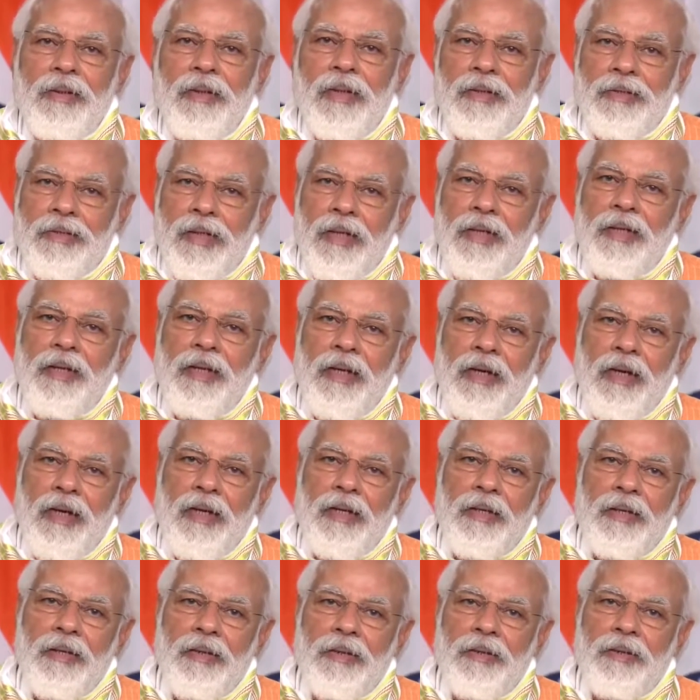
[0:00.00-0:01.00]
ये सही
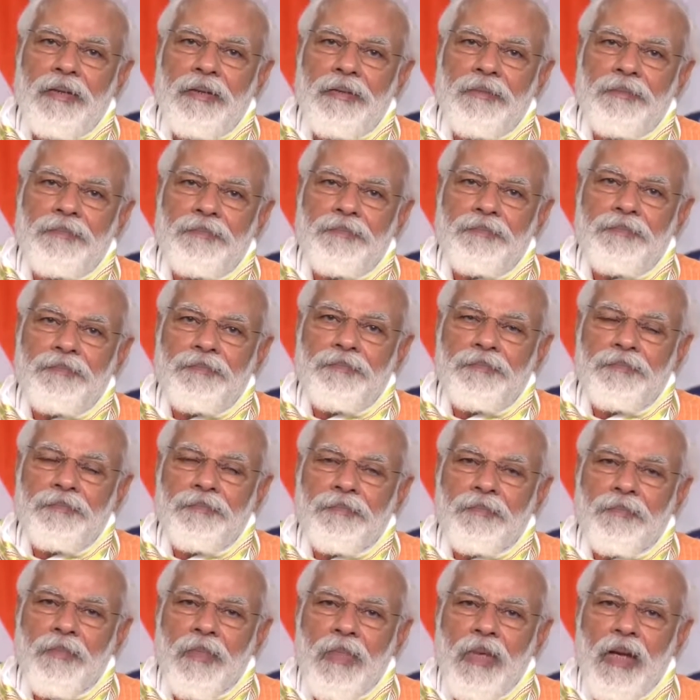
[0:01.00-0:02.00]
है
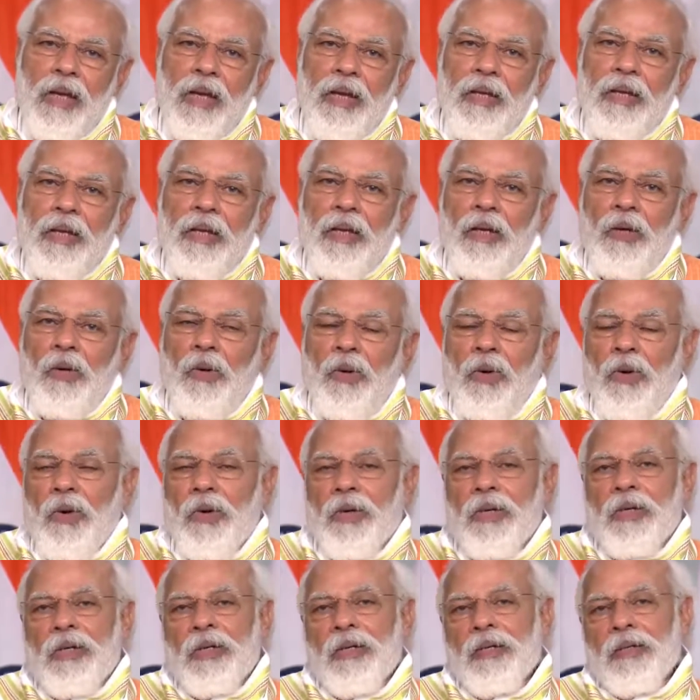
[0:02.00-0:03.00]
कि
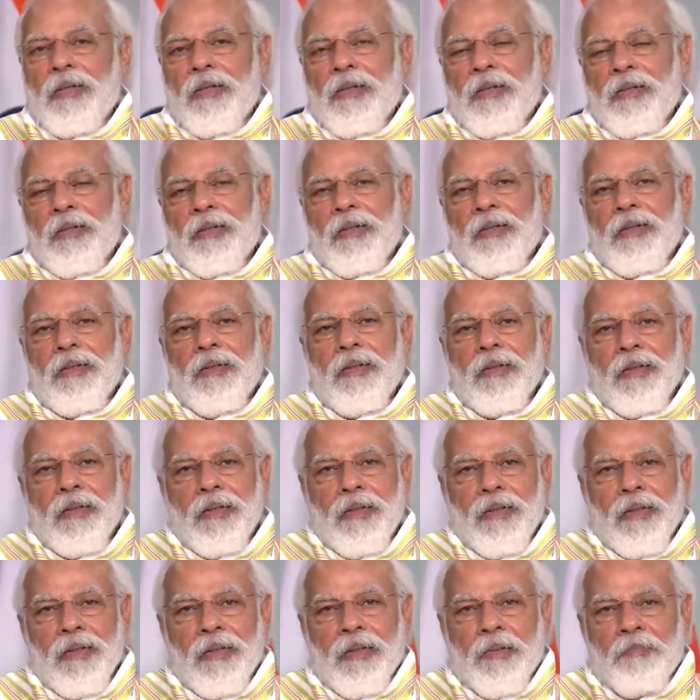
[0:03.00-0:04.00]
लोग
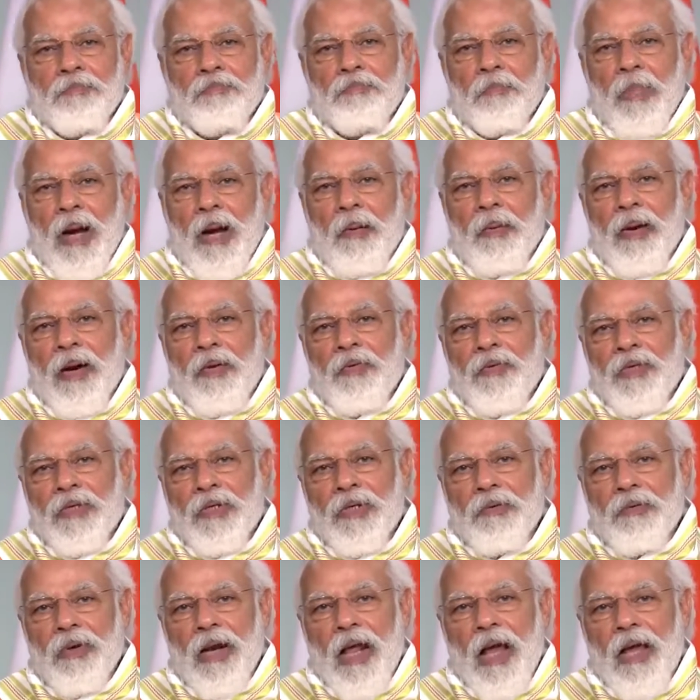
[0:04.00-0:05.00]
बाबा
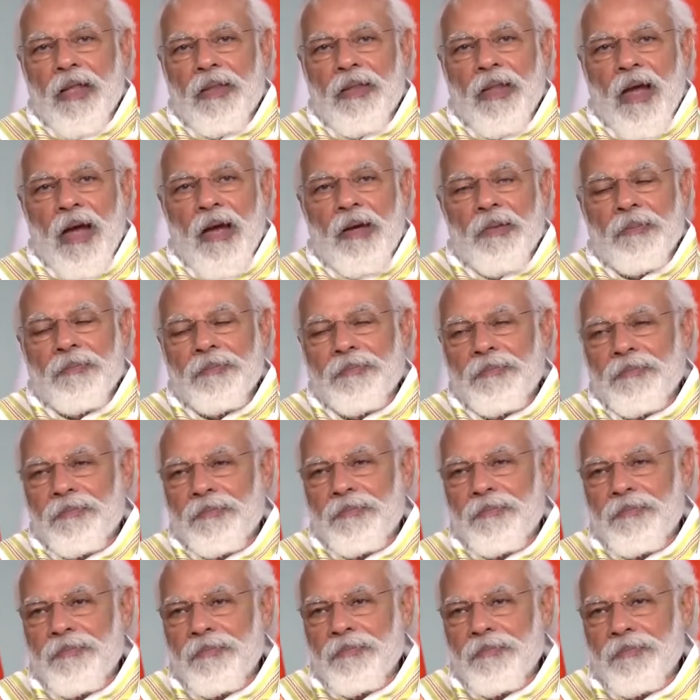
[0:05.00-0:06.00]
विश्वनाथ धाम
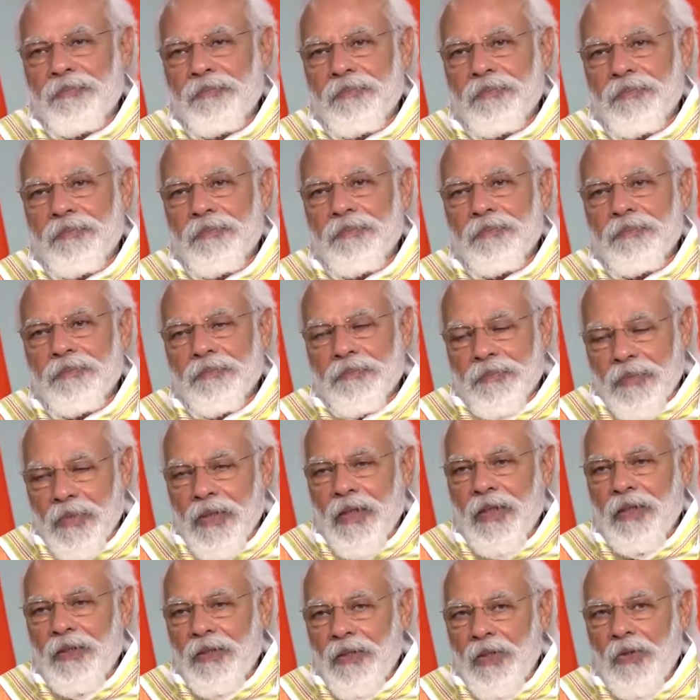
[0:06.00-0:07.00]

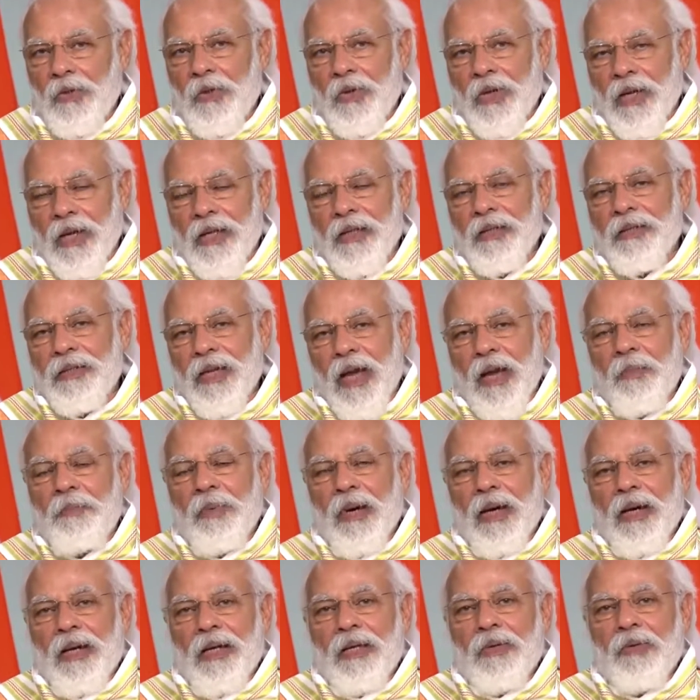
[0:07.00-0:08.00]
इन दिनों नहीं जा
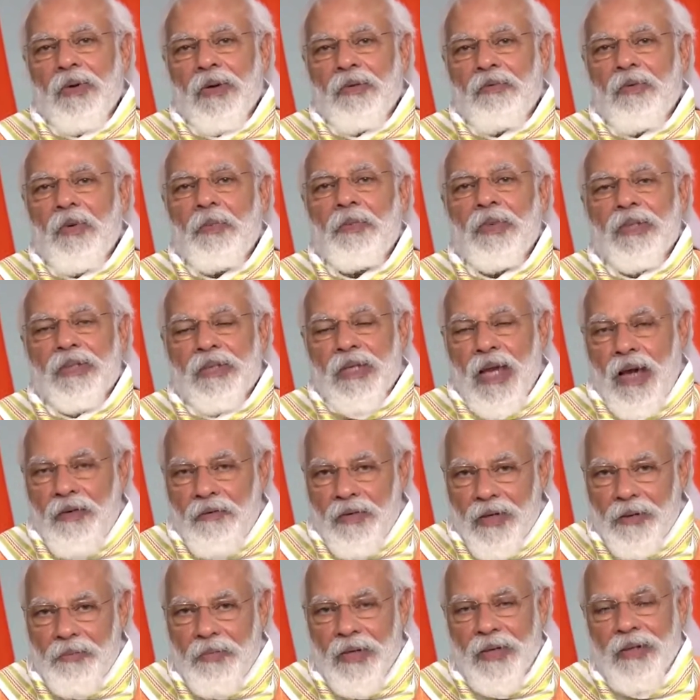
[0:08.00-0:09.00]
पा रही और वो भी
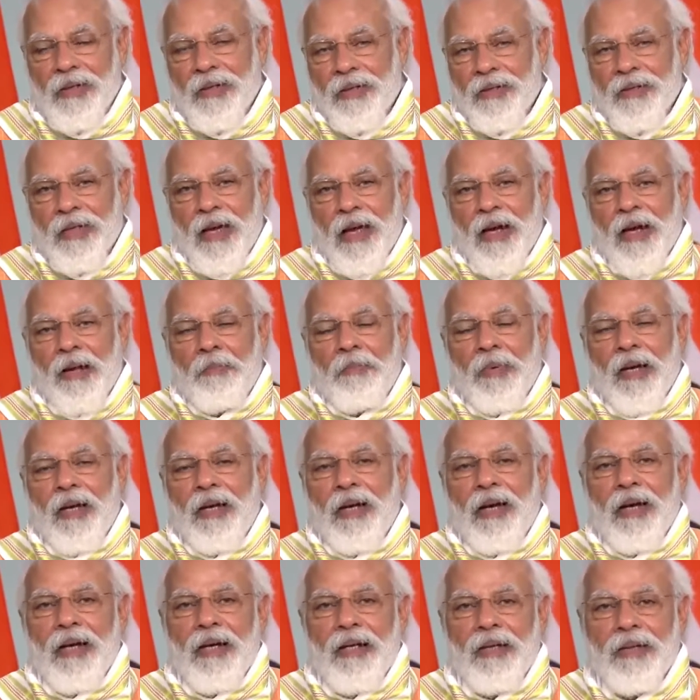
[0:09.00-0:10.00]
सावन में न जा
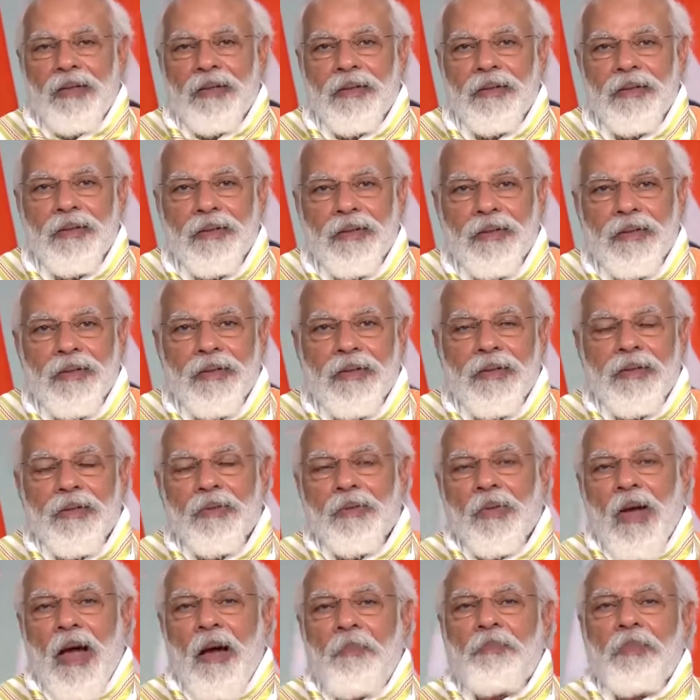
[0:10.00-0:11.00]
पाना
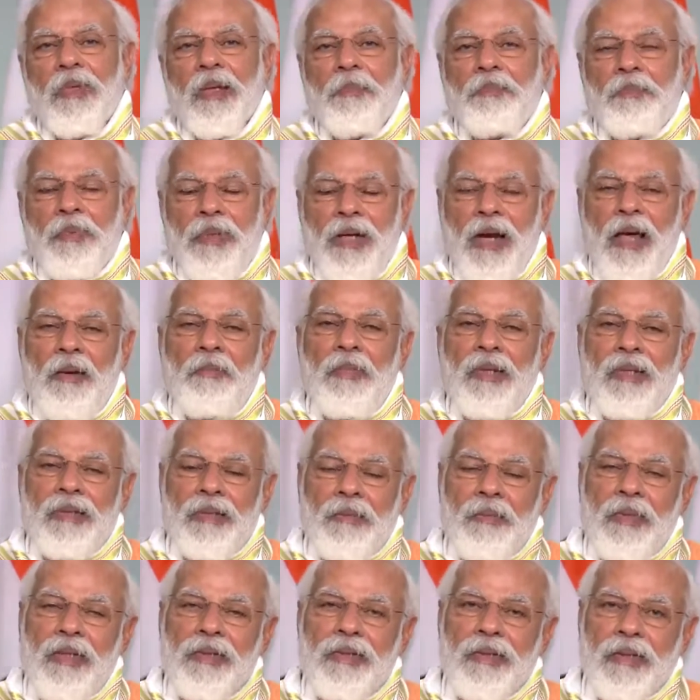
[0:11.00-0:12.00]
तो आपकी पीड़ा मैं
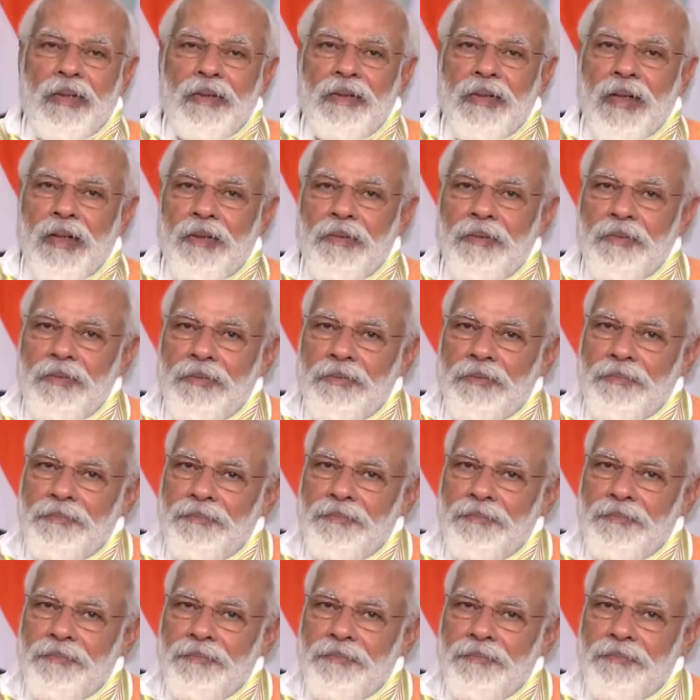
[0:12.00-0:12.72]
समझ सकता हूं